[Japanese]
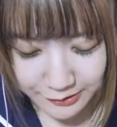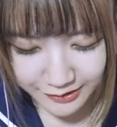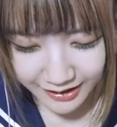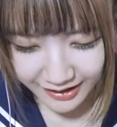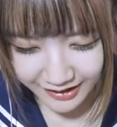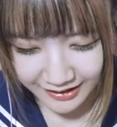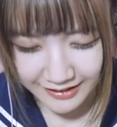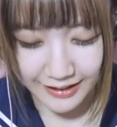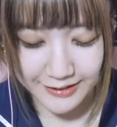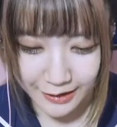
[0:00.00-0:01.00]
う
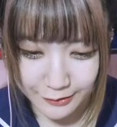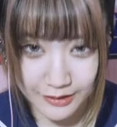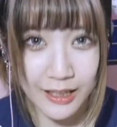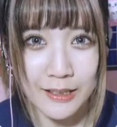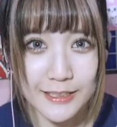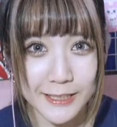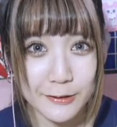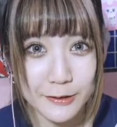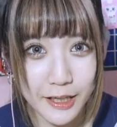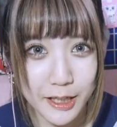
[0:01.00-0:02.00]
わー、いや、桜
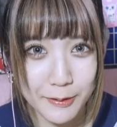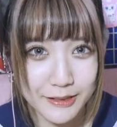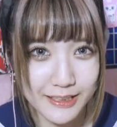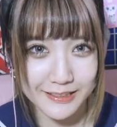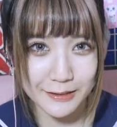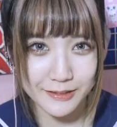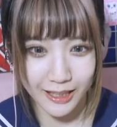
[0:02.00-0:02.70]
やばくね作